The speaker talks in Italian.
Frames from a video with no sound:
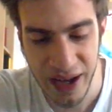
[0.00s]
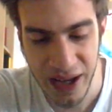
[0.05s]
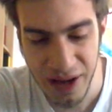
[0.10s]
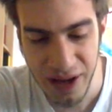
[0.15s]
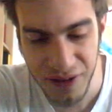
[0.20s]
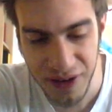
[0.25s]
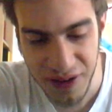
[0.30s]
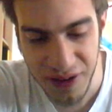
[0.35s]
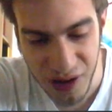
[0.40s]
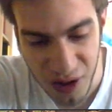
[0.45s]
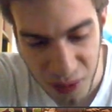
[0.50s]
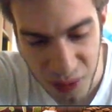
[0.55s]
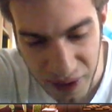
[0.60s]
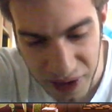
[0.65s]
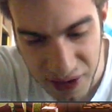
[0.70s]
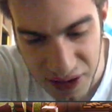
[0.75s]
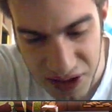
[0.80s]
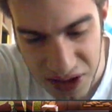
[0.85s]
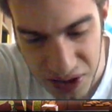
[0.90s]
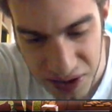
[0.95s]
Infatti come
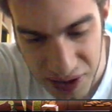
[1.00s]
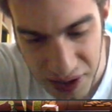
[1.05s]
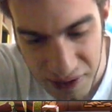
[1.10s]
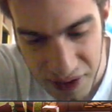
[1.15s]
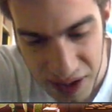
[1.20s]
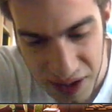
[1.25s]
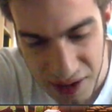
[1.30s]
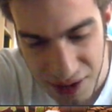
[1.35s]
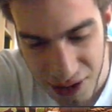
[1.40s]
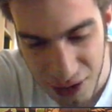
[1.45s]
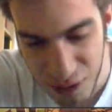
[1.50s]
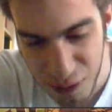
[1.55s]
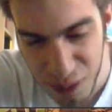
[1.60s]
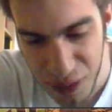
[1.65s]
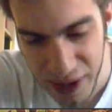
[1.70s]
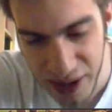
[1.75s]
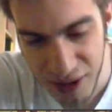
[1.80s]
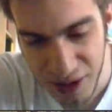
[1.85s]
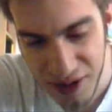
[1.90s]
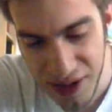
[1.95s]
avete visto delle 20
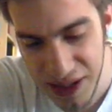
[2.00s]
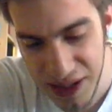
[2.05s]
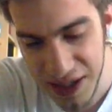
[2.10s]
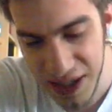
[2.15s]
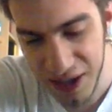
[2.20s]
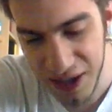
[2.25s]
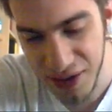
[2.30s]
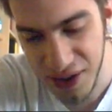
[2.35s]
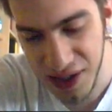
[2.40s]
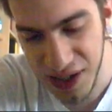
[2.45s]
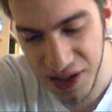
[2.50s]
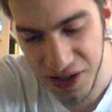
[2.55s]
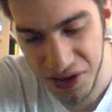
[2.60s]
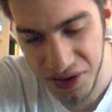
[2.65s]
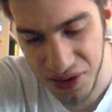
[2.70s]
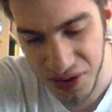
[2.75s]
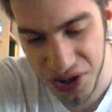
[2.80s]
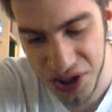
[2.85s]
truppe che ha utilizzato ne sono